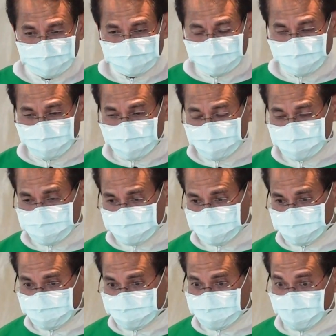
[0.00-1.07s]
他们是
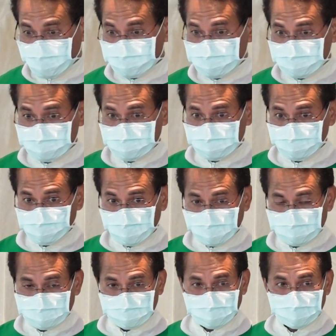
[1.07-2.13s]
比较极
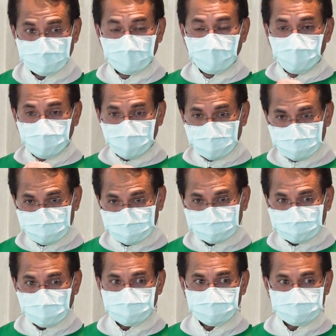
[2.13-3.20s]
端的，为了
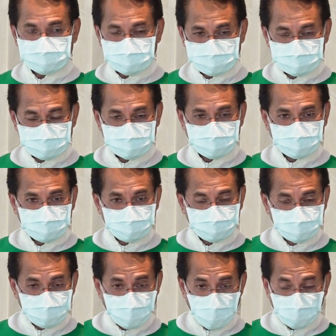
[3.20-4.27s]
他们自己的
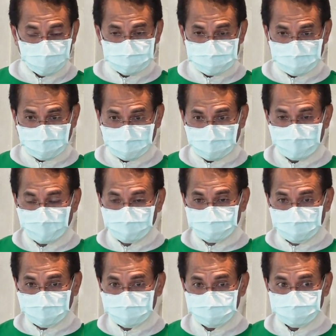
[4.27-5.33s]
国家
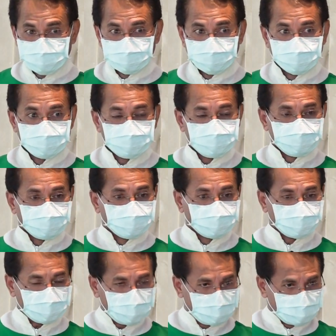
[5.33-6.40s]
民族
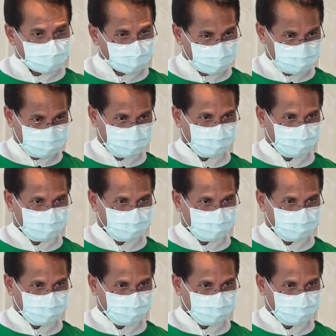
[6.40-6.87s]
主义的，